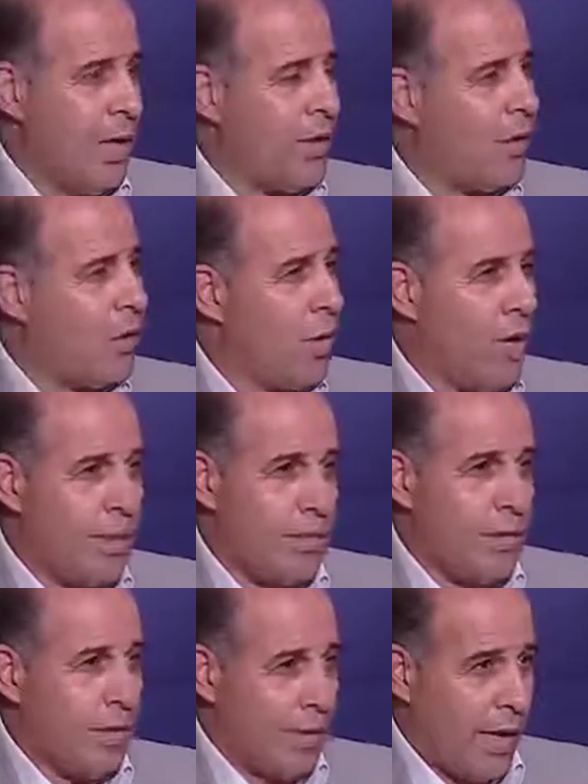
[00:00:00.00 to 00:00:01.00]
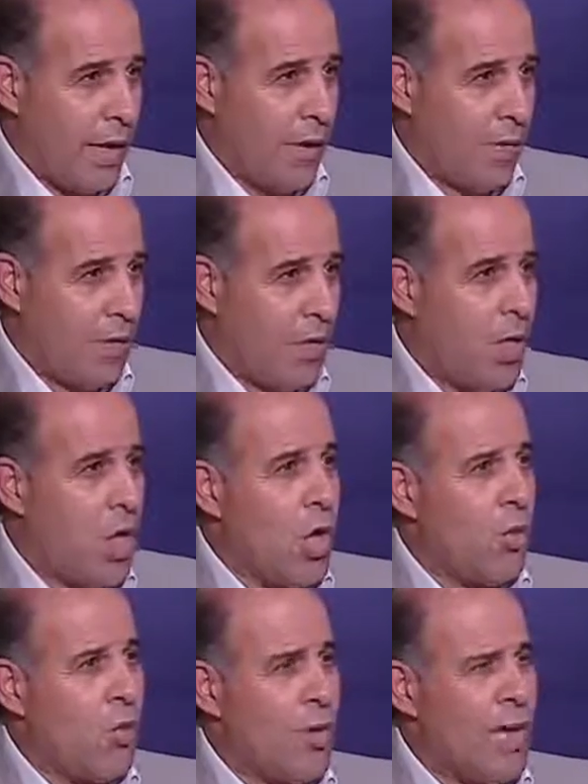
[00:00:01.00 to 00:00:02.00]
كانه عقد نكاح
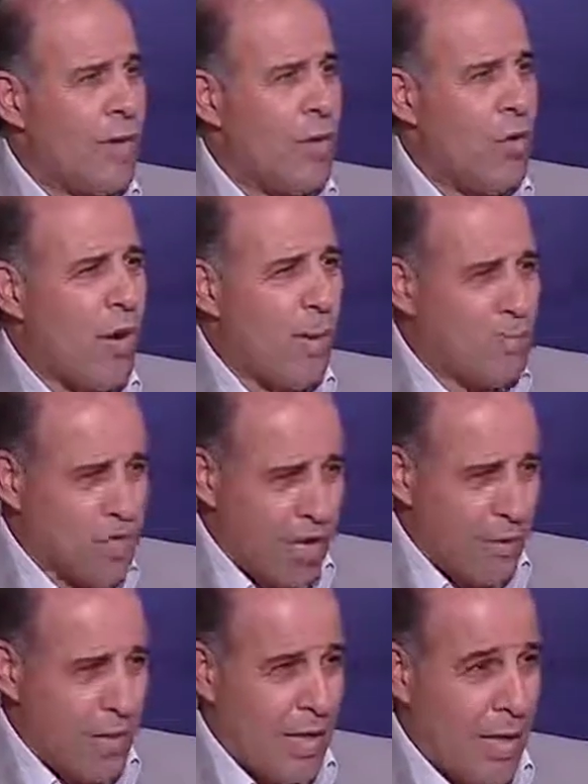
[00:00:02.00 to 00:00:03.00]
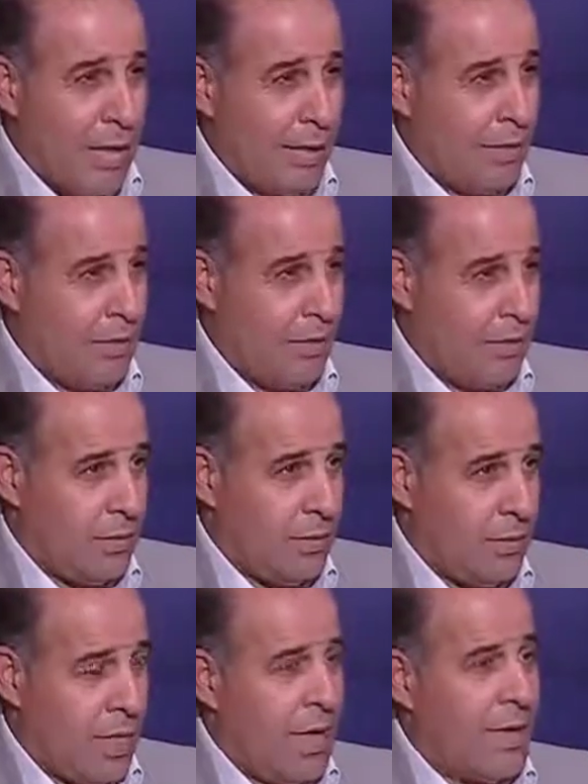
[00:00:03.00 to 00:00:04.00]
وهناك ما هو ابشع من ذلك
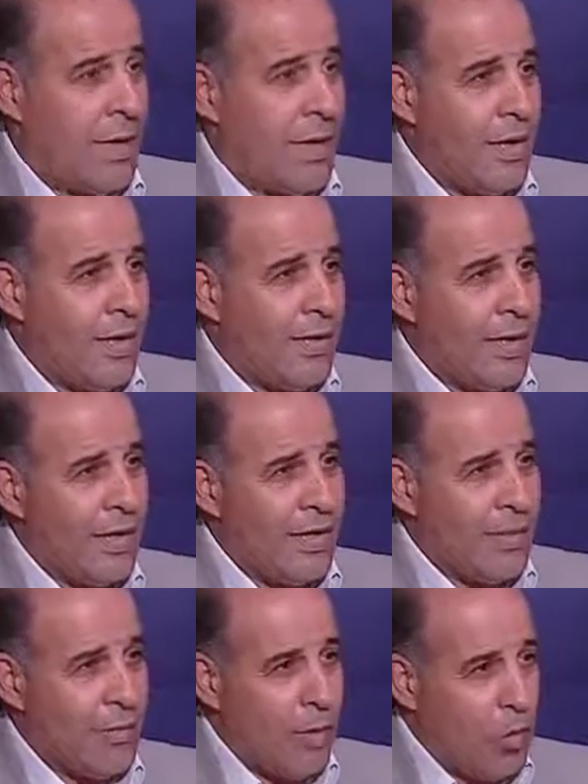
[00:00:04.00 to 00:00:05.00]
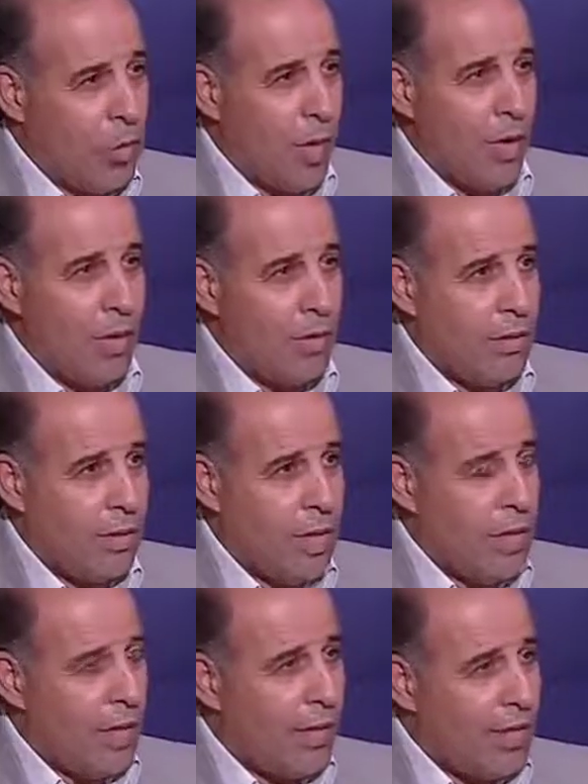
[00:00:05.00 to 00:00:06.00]
يعني انت عندك مملوكه
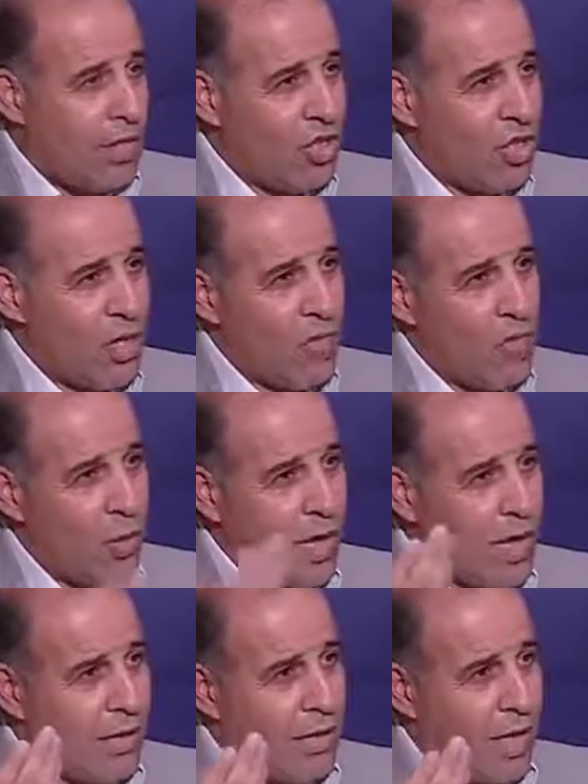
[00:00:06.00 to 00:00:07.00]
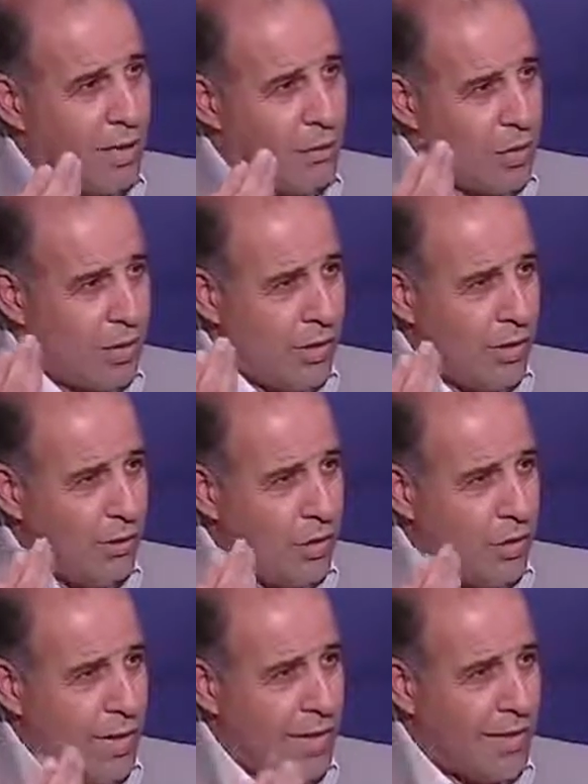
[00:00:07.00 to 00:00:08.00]
قد يشتري فلان البضع
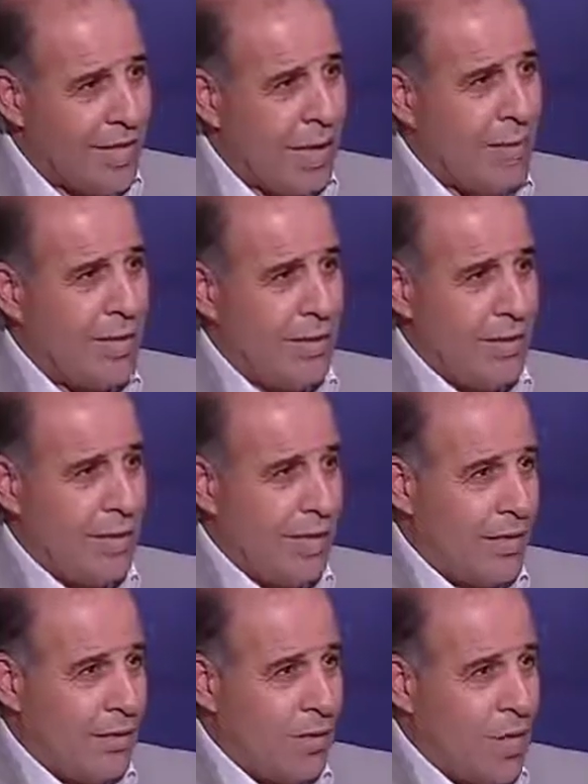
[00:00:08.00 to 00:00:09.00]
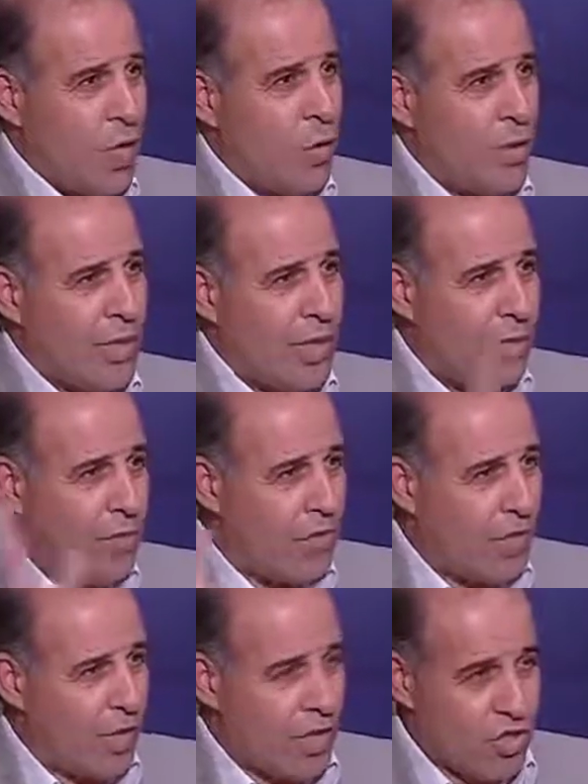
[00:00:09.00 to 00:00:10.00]
بمعنى تعمل عندك وتنام في
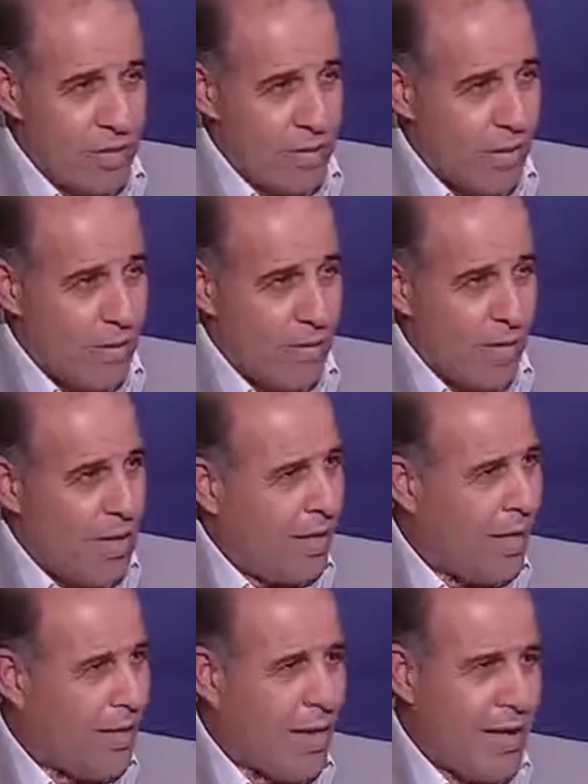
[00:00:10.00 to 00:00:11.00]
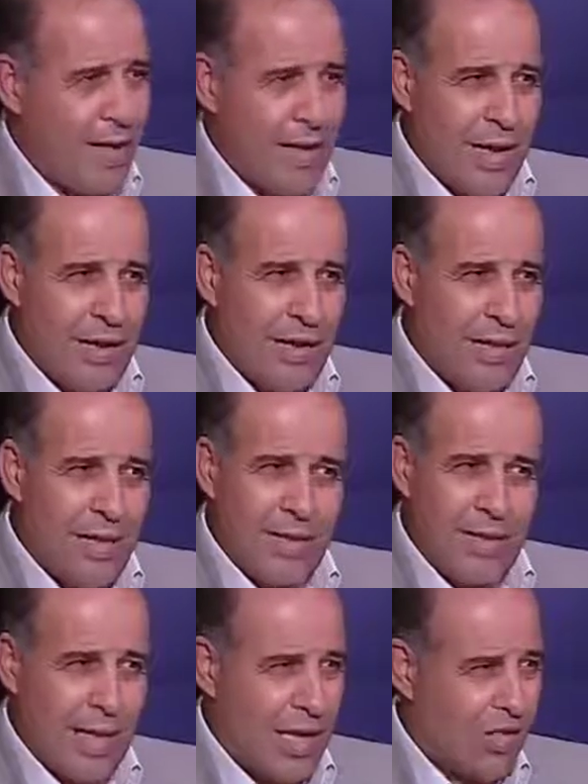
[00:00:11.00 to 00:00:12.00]
الفراش عنده قضايا يعني الحقيقة
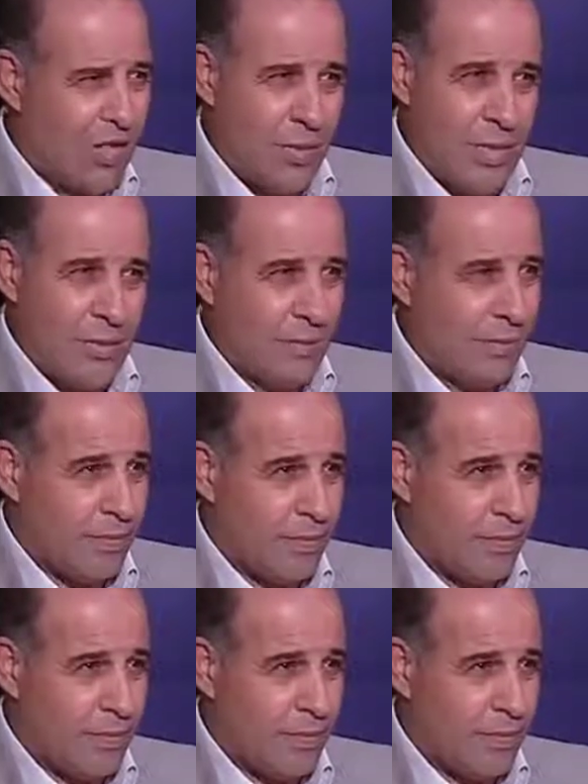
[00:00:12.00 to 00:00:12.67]
يندلها الجبين